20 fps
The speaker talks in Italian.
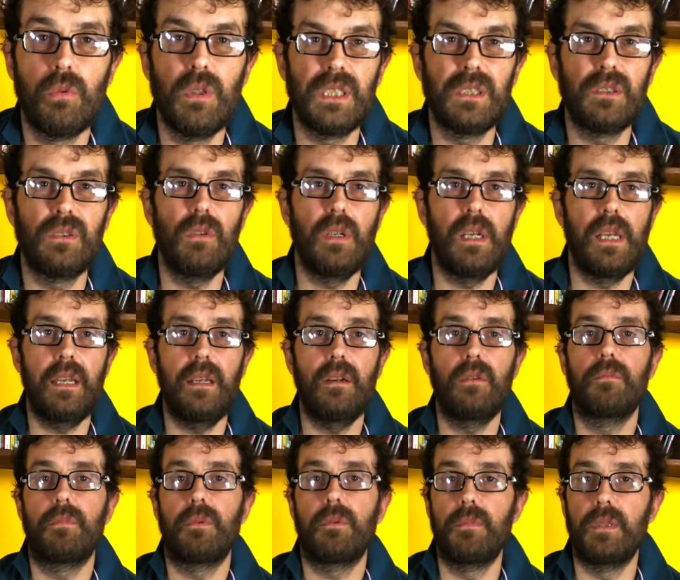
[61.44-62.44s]
Questo è
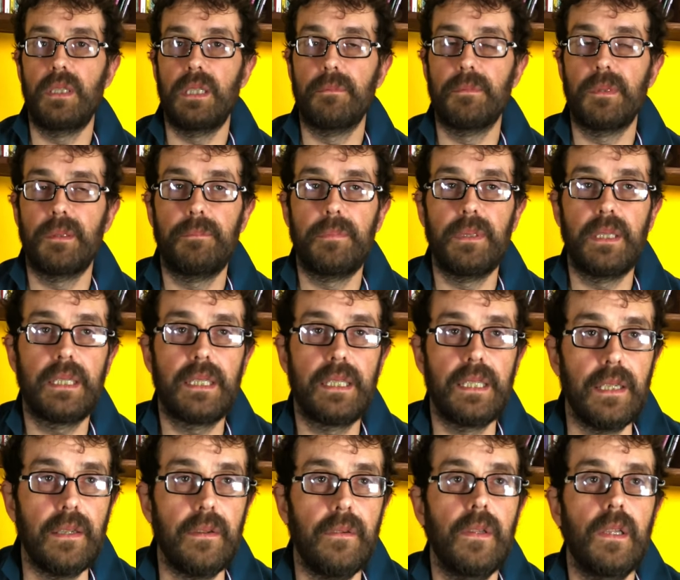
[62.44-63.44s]
un problema
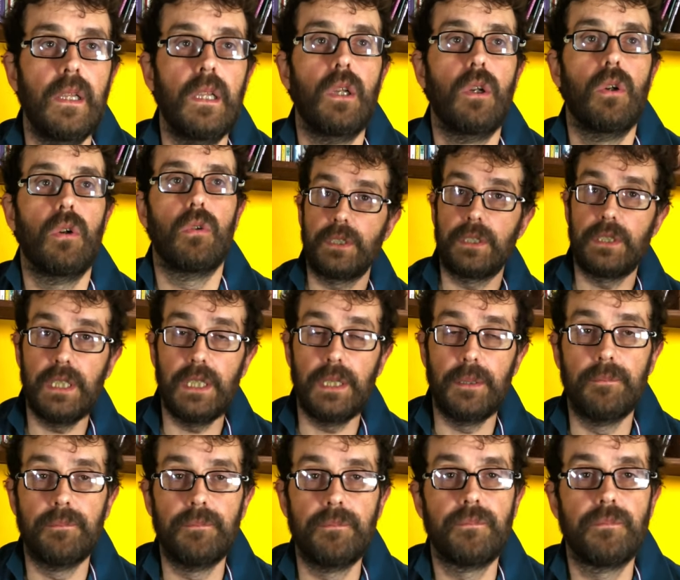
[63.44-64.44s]
perché
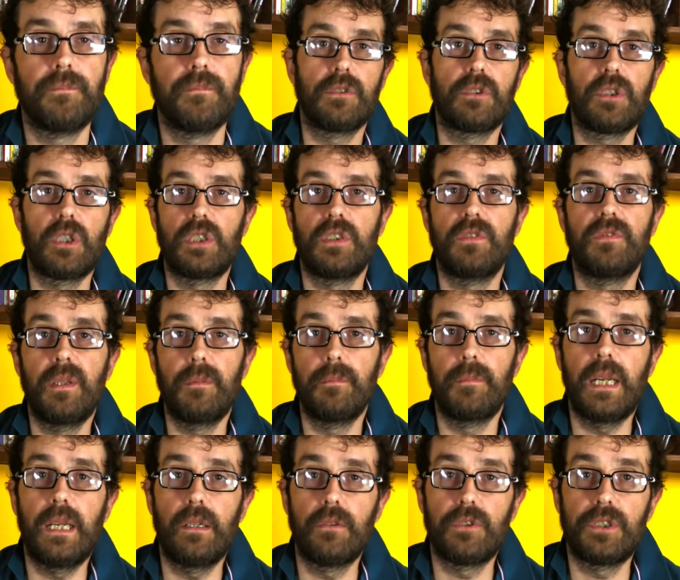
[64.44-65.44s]
se so, si fa il
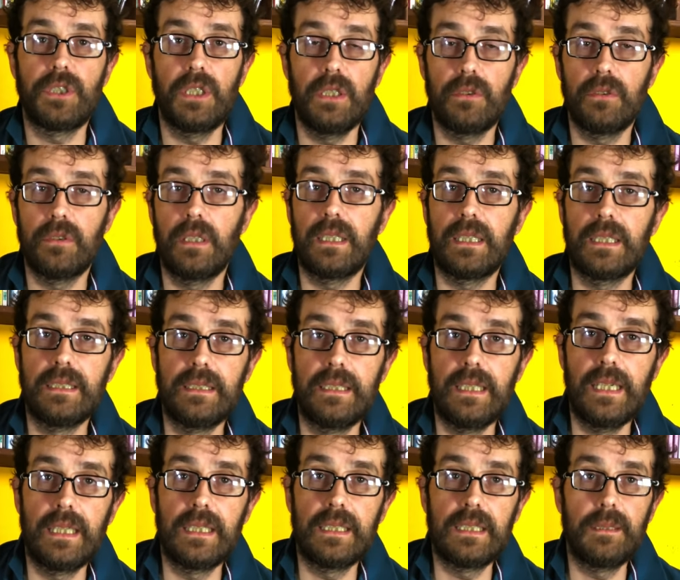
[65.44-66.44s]
brano scelto dal
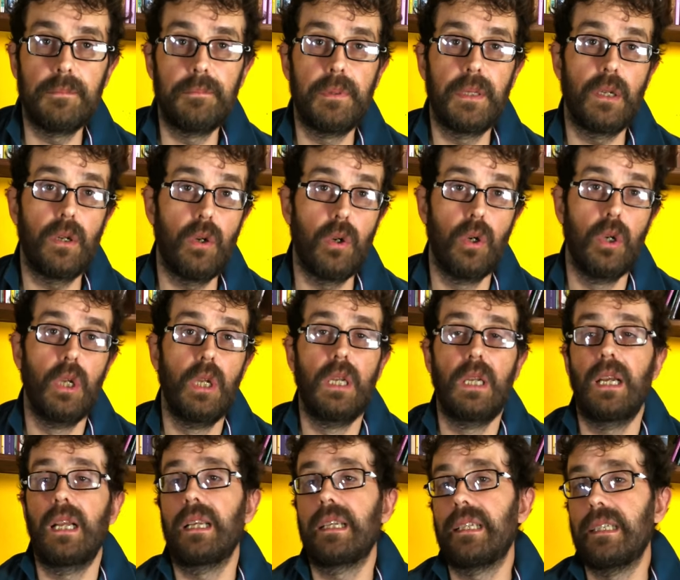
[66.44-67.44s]
cantante, però
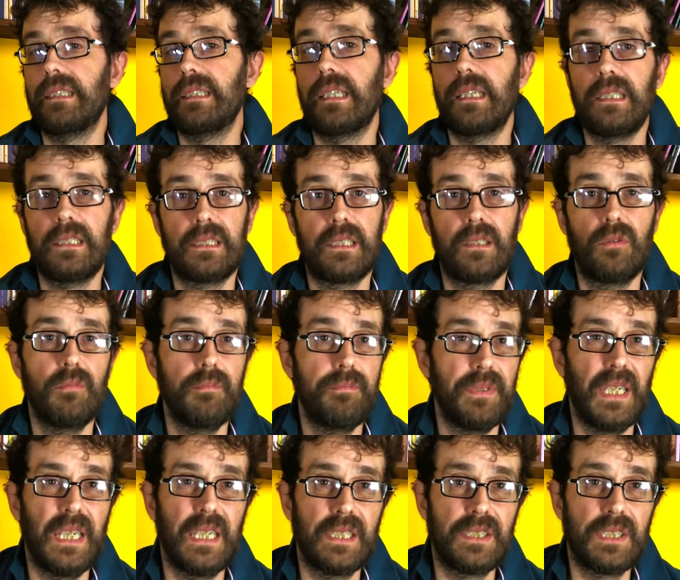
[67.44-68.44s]
al chitarrista non
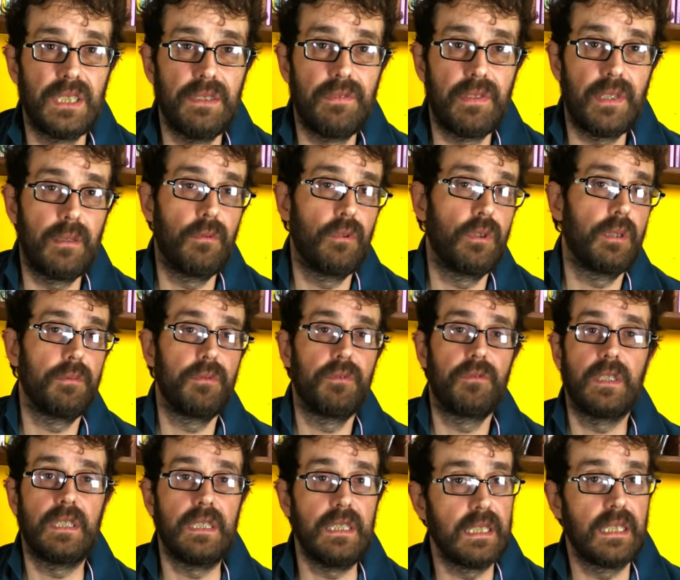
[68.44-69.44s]
piace, farà molta più
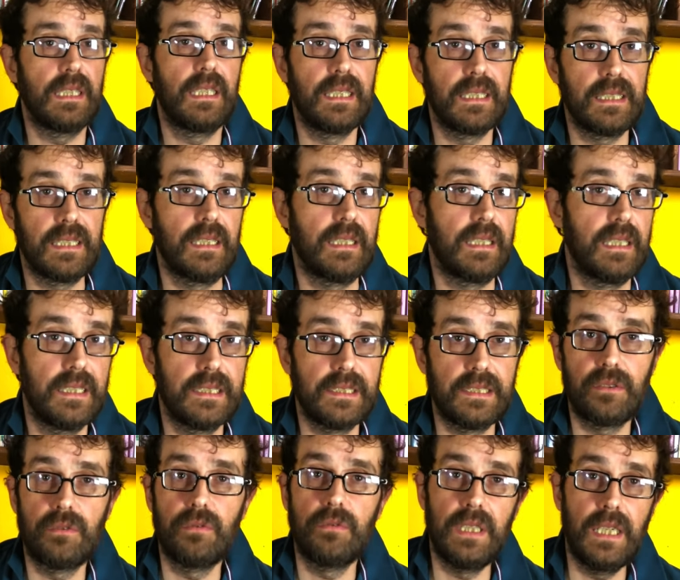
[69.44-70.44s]
fatica anche a casa
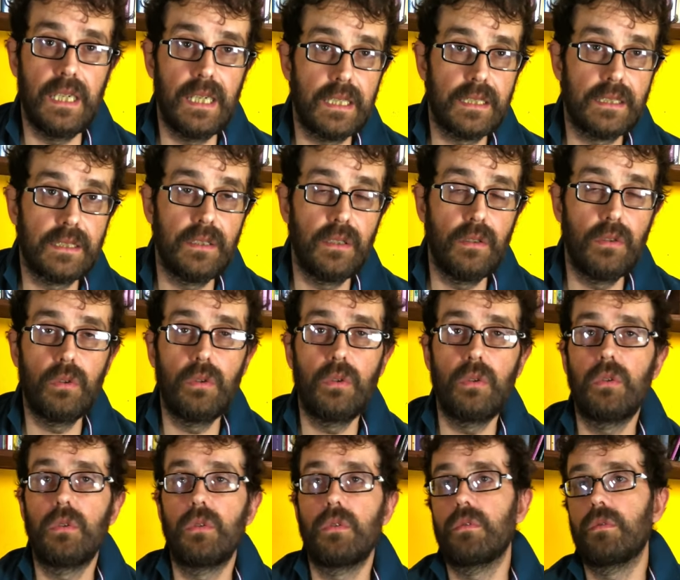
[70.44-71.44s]
a
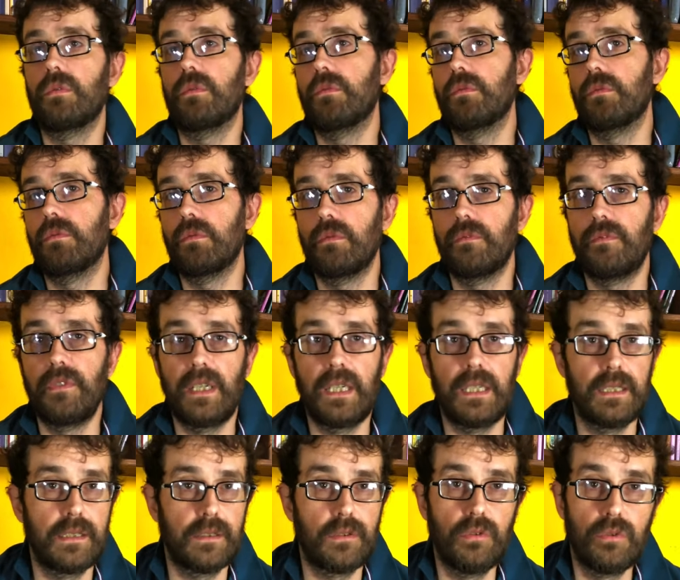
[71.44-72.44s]
studiarselo, lo
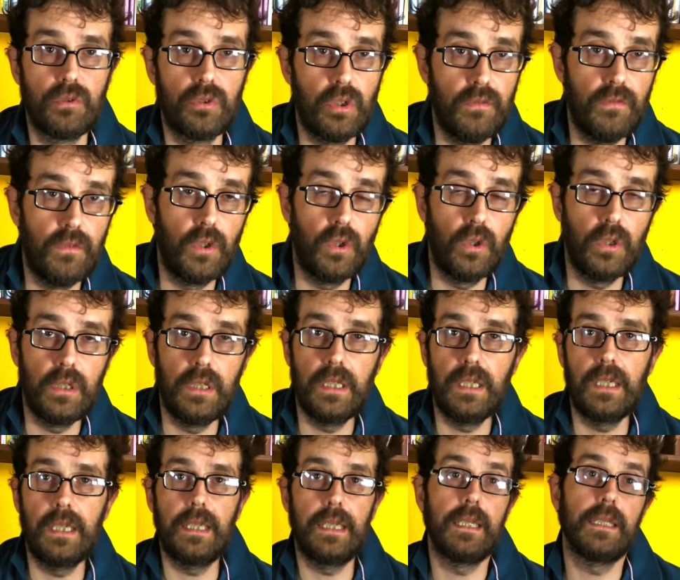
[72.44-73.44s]
farà
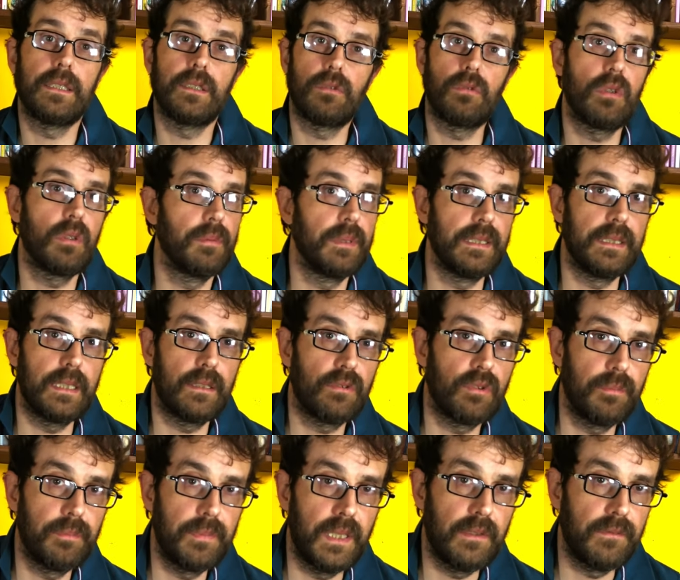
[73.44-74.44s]
controvoglia e sicuramente la
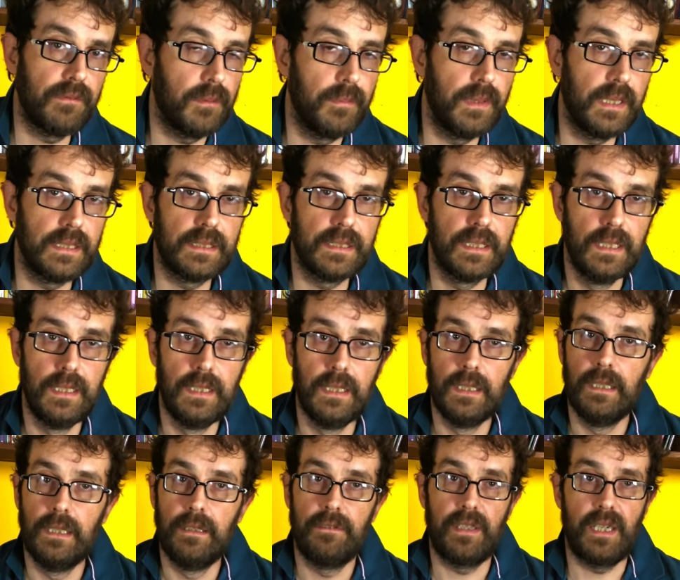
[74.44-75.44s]
sua performance
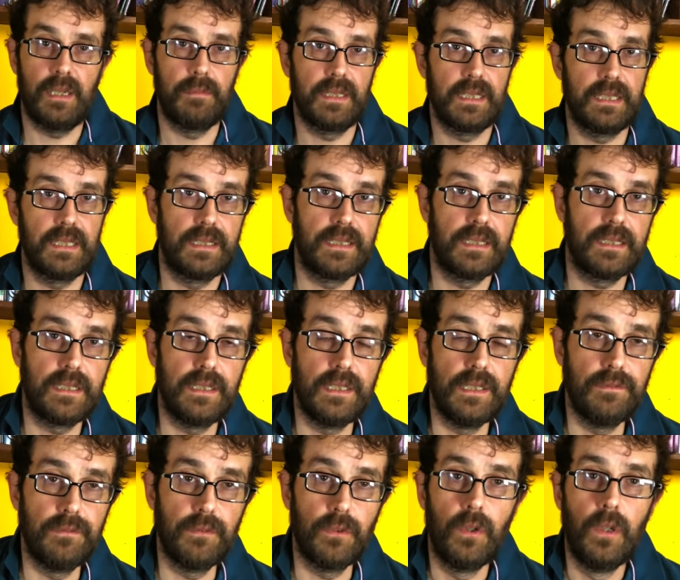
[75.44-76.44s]
farà abbastanza
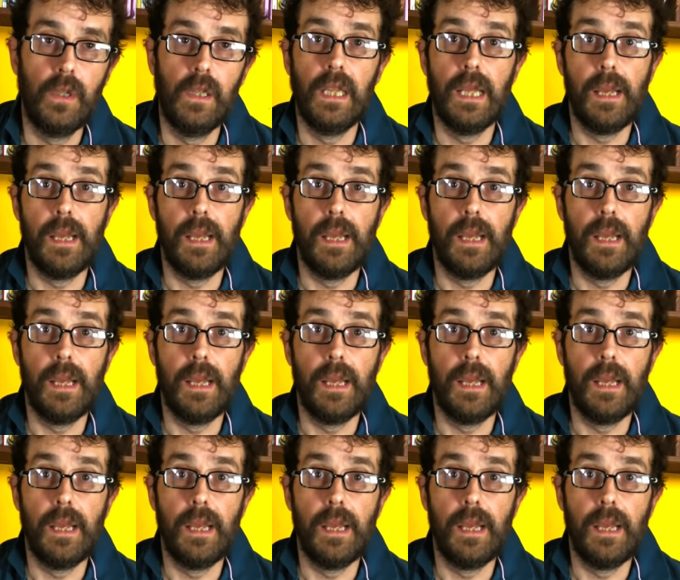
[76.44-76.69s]
schifo.